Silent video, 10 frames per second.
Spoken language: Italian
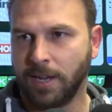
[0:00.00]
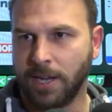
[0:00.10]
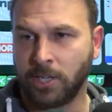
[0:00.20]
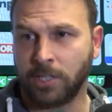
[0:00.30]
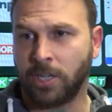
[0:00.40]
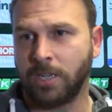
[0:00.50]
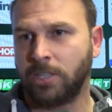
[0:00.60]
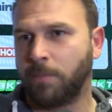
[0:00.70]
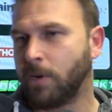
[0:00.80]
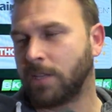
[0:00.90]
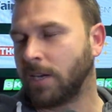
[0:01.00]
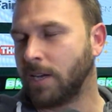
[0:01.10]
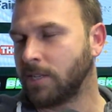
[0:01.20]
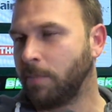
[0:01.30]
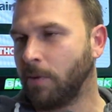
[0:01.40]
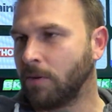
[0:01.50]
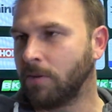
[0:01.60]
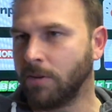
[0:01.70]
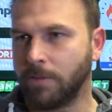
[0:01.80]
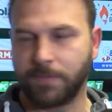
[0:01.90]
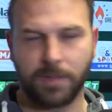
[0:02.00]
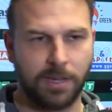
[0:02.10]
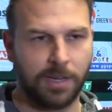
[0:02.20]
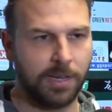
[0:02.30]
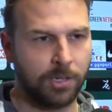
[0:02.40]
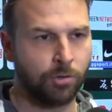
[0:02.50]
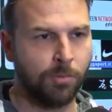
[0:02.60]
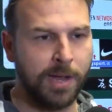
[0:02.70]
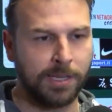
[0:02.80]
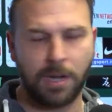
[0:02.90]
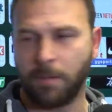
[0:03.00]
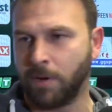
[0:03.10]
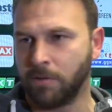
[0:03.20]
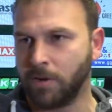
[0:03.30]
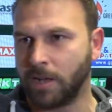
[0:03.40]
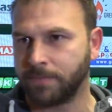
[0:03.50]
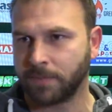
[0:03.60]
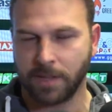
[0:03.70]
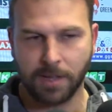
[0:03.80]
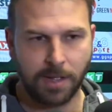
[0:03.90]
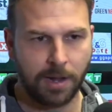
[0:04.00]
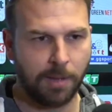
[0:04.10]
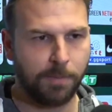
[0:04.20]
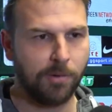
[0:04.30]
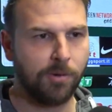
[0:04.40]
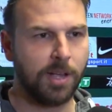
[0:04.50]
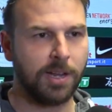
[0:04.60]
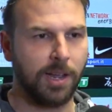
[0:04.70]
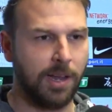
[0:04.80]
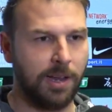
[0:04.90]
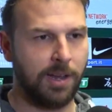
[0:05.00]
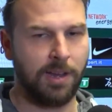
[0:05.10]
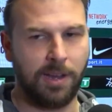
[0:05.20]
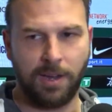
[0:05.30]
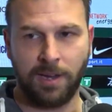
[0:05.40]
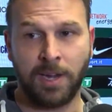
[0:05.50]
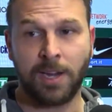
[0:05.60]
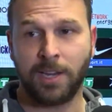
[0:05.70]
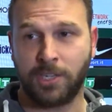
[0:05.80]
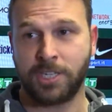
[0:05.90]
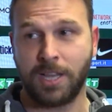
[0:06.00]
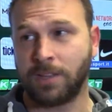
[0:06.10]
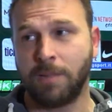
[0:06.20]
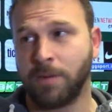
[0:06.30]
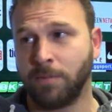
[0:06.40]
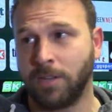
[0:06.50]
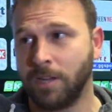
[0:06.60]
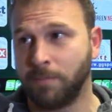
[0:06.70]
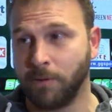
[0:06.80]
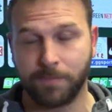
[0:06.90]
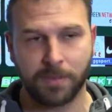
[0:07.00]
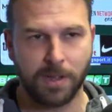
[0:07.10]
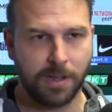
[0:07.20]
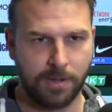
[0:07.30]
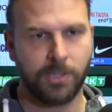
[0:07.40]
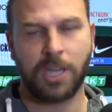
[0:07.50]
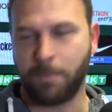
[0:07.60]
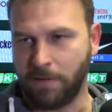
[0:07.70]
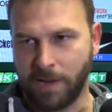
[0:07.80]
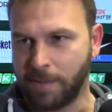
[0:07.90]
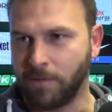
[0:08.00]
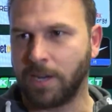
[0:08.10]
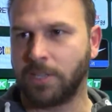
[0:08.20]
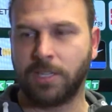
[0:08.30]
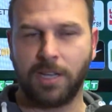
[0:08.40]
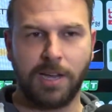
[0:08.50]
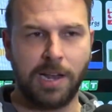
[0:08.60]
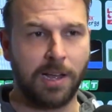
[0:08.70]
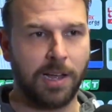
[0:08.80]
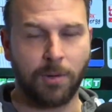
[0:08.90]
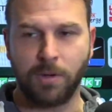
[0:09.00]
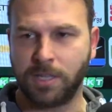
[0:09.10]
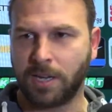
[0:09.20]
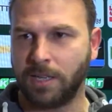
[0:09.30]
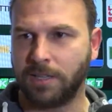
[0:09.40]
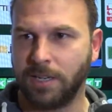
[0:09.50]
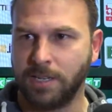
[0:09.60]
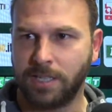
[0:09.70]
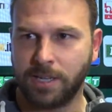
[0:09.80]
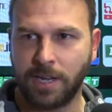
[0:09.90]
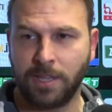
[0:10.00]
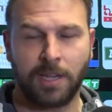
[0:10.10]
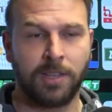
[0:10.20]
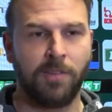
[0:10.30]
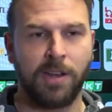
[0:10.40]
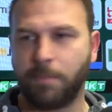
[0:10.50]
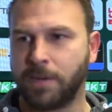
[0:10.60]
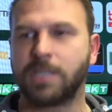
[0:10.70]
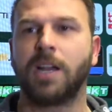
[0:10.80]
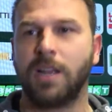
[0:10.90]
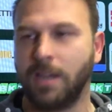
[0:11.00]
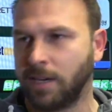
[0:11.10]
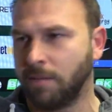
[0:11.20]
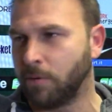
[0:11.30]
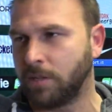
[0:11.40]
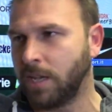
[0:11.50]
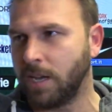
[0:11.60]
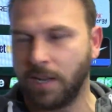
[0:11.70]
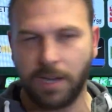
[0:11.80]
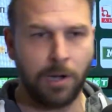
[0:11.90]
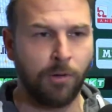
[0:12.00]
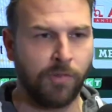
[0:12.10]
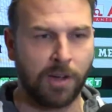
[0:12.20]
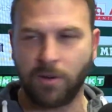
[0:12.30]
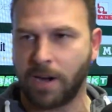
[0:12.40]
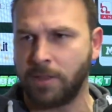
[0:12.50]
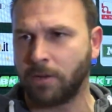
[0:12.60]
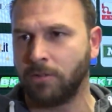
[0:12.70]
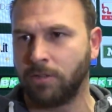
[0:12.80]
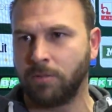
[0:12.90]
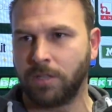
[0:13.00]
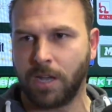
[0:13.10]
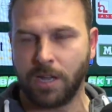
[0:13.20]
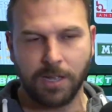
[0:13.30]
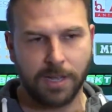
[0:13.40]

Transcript: e, e si porta a casa poco eh, subentra la paura, la paura che, c'è stata al primo tempo. Sapevamo che Cittadella ha queste caratteristiche, che, che ti viene a pressare anche il portiere e lo fa con grande continuità